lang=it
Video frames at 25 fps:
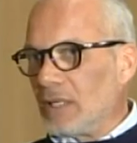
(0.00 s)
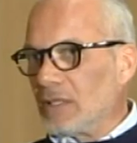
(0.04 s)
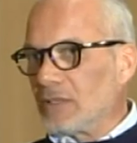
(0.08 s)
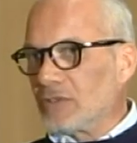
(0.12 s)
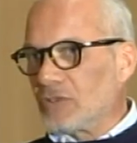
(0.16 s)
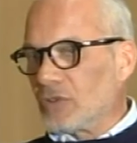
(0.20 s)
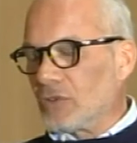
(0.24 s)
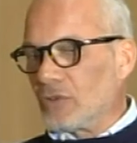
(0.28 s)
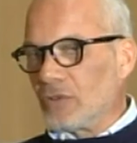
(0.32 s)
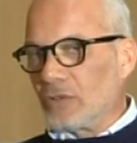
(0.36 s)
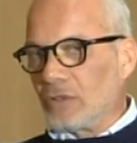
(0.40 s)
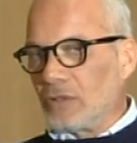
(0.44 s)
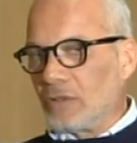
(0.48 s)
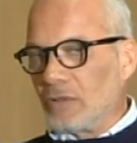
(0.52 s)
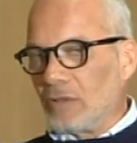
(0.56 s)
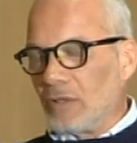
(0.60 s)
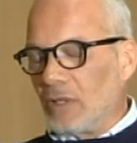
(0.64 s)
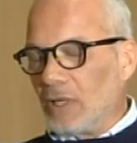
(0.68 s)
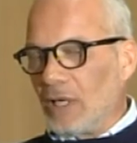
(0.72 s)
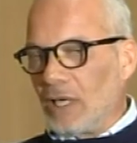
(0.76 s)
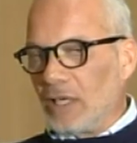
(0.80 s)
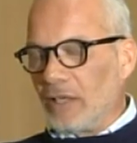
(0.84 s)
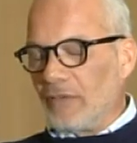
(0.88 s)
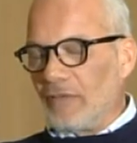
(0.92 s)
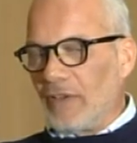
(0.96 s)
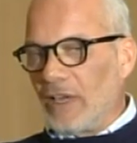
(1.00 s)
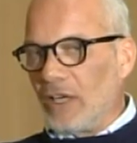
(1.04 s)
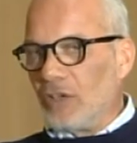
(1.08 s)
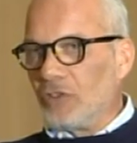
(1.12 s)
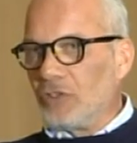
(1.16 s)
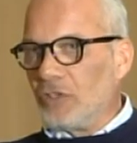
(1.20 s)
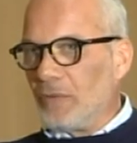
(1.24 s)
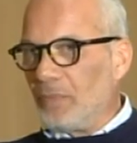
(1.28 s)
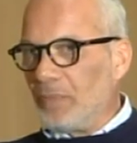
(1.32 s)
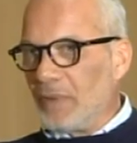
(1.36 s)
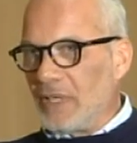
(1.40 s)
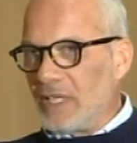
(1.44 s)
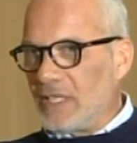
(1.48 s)
eh, sono, a livello
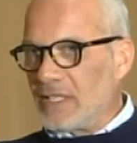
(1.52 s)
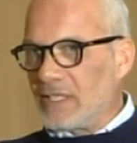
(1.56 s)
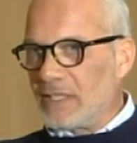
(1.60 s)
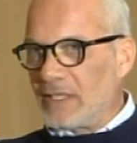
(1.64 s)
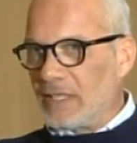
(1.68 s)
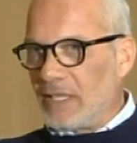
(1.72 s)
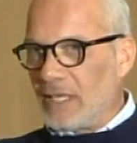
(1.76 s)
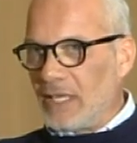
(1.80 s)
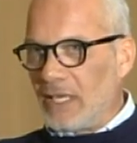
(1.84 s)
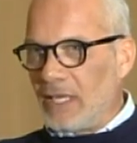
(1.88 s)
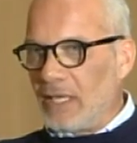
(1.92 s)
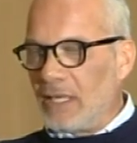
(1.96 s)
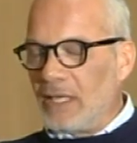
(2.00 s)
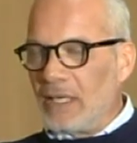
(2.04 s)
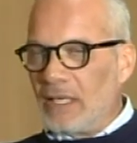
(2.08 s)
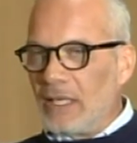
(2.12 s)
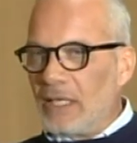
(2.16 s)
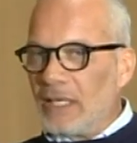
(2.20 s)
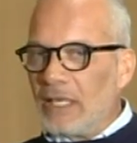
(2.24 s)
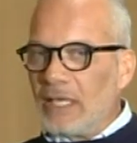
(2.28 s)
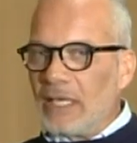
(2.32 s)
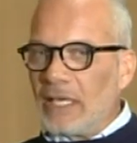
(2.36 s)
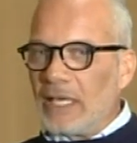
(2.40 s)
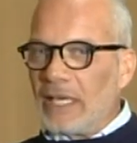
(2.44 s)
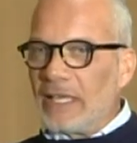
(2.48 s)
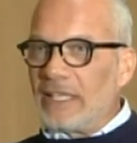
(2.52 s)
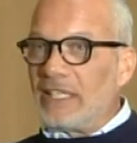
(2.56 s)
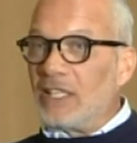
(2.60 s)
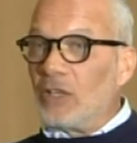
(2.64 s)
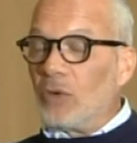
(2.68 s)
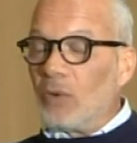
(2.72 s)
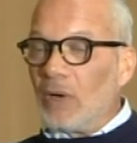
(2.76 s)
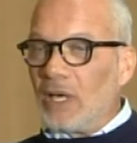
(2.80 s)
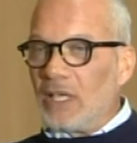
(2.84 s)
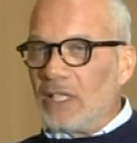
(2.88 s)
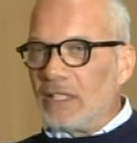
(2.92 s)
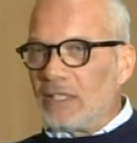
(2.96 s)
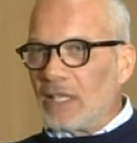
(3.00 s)
di piste e di
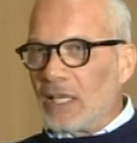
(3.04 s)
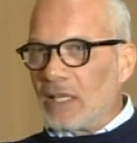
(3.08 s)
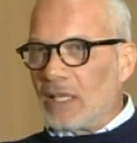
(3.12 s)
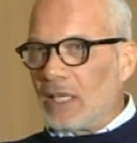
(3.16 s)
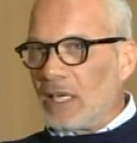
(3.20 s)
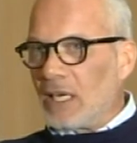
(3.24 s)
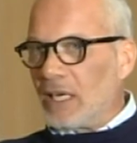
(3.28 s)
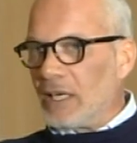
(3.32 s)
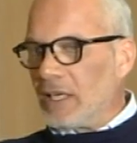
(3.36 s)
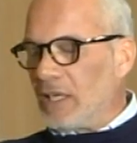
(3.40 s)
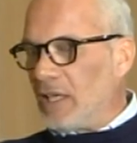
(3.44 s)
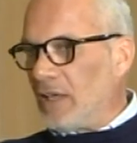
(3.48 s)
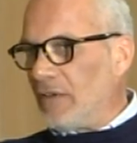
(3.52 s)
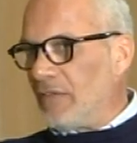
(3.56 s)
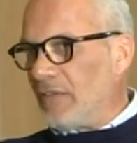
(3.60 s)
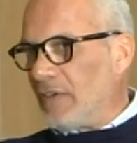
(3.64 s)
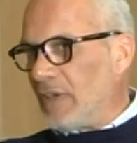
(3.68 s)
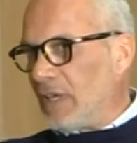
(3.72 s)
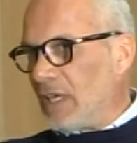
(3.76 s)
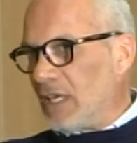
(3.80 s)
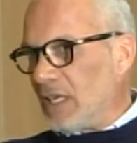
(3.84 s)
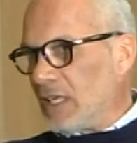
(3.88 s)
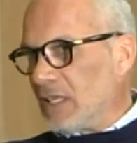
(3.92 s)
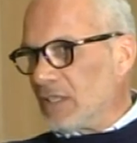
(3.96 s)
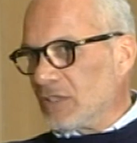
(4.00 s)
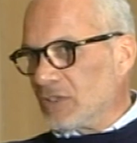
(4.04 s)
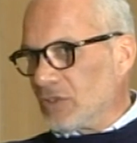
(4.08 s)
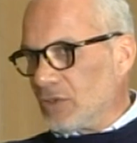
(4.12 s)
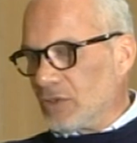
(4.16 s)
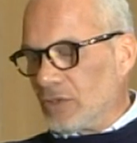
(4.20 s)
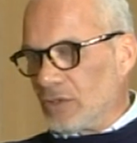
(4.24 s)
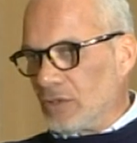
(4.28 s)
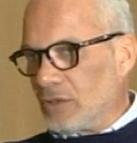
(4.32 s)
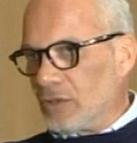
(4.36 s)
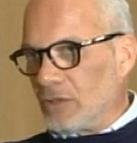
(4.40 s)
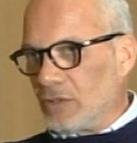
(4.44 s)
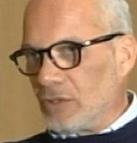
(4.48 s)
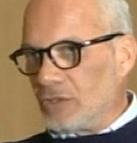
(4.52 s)
qualità della neve
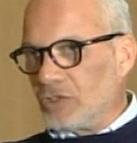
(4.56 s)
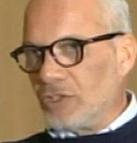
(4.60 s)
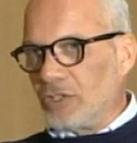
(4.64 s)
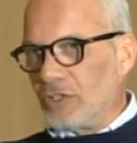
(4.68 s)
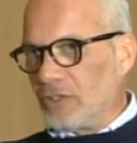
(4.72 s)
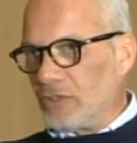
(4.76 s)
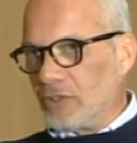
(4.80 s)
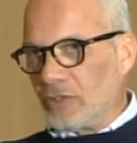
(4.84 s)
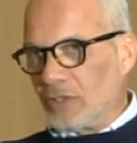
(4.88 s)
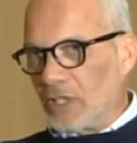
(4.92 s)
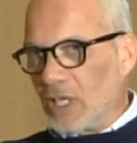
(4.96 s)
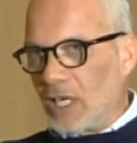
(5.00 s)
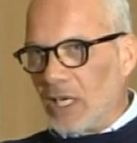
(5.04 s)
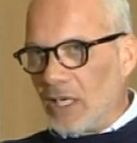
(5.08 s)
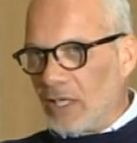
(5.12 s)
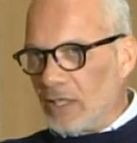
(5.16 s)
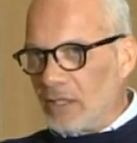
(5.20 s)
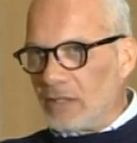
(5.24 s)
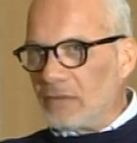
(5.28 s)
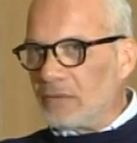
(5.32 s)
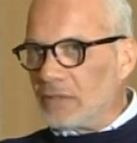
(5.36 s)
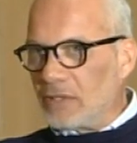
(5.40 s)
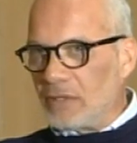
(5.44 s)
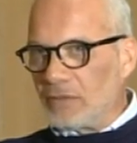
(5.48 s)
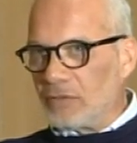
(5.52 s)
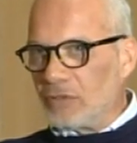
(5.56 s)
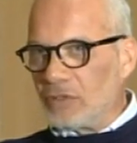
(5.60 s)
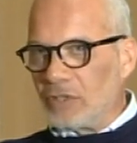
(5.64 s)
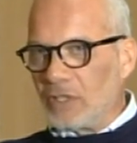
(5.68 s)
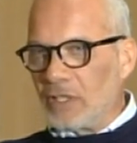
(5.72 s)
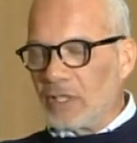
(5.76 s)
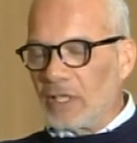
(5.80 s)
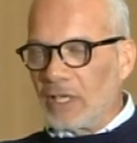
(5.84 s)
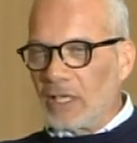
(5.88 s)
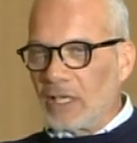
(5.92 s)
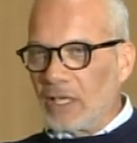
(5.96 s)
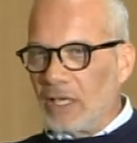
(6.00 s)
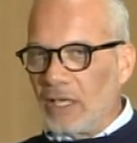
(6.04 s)
sono eccezionali. Devo
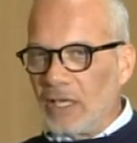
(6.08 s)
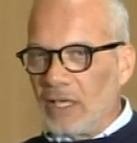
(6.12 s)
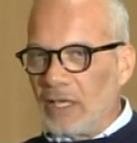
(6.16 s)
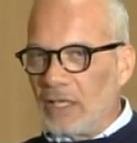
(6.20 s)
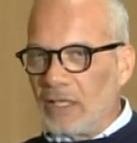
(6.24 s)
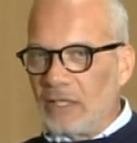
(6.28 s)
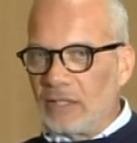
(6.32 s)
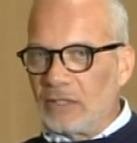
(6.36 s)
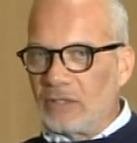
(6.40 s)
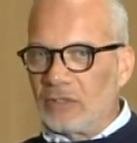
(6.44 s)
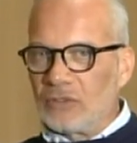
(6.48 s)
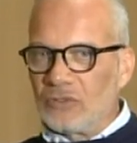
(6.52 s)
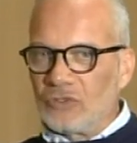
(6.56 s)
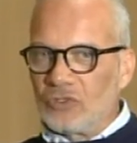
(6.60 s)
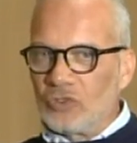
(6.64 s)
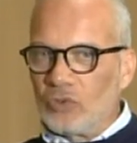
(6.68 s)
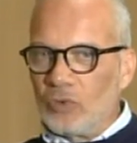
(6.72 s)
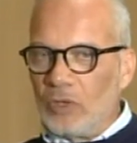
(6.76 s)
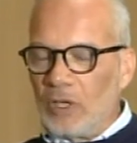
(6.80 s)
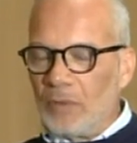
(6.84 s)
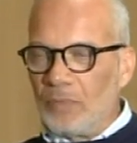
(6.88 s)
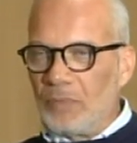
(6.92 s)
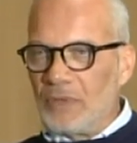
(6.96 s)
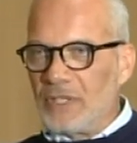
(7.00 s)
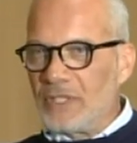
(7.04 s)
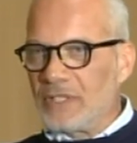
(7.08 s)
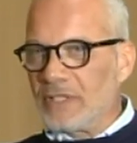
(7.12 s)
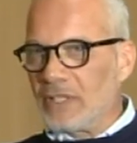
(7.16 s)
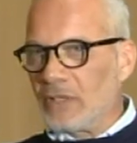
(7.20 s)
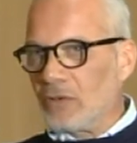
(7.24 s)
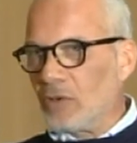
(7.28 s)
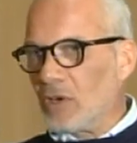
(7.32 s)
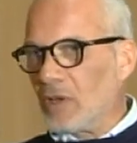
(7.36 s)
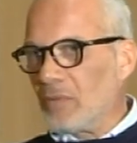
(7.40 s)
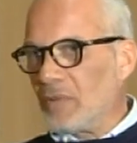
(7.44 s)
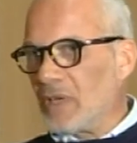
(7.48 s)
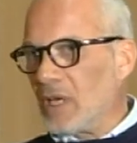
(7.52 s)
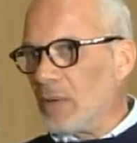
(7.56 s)
dire che sulle piste
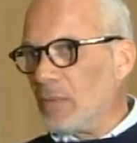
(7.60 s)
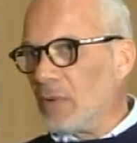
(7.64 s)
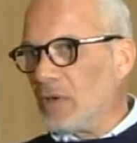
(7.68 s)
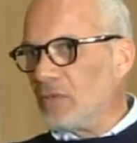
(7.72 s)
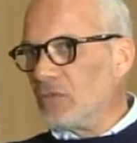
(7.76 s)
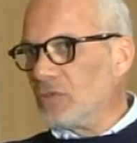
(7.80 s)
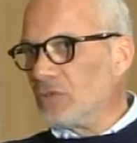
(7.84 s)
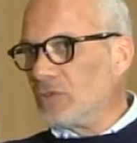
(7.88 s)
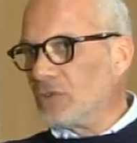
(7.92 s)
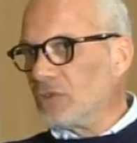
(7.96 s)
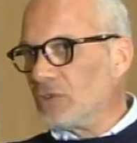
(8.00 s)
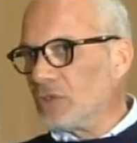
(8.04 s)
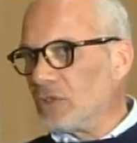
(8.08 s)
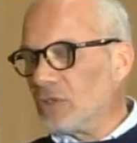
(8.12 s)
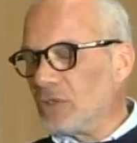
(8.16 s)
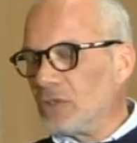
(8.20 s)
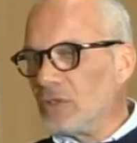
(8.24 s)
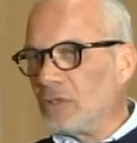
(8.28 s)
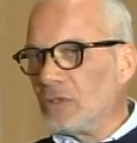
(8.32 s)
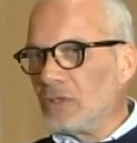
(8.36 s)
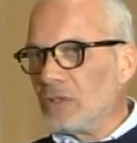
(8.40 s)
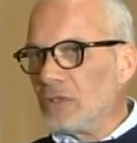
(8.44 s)
non abbiamo avuto